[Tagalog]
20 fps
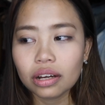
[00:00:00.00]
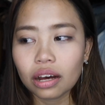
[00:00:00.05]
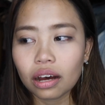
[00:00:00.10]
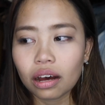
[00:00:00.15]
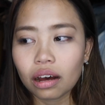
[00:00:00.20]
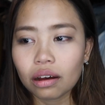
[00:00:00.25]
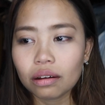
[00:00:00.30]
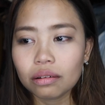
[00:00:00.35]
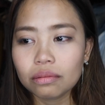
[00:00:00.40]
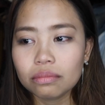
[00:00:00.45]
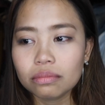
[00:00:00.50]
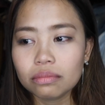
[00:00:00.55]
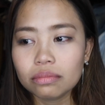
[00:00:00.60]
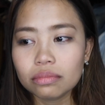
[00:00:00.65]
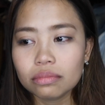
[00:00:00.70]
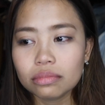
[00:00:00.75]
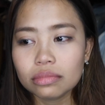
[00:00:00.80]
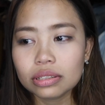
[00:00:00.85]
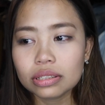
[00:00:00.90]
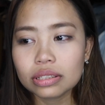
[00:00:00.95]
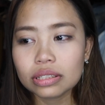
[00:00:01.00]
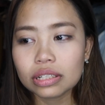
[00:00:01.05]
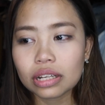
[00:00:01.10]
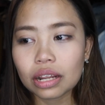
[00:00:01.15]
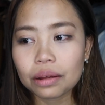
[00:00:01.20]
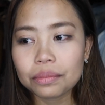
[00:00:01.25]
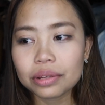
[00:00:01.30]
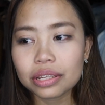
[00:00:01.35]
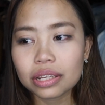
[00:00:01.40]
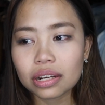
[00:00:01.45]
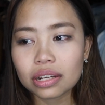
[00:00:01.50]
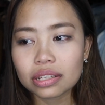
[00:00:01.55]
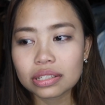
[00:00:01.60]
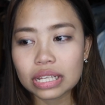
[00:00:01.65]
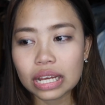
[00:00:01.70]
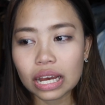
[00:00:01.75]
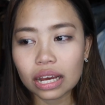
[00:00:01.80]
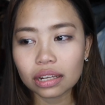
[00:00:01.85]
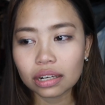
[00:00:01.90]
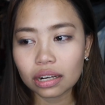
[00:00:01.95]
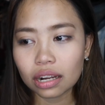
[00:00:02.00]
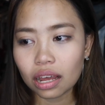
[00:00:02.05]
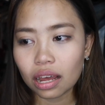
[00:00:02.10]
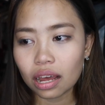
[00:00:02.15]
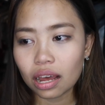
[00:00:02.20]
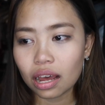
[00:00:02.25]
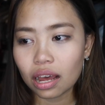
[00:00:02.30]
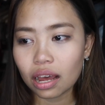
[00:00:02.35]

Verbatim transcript: uh, sinabi niya rin sa akin na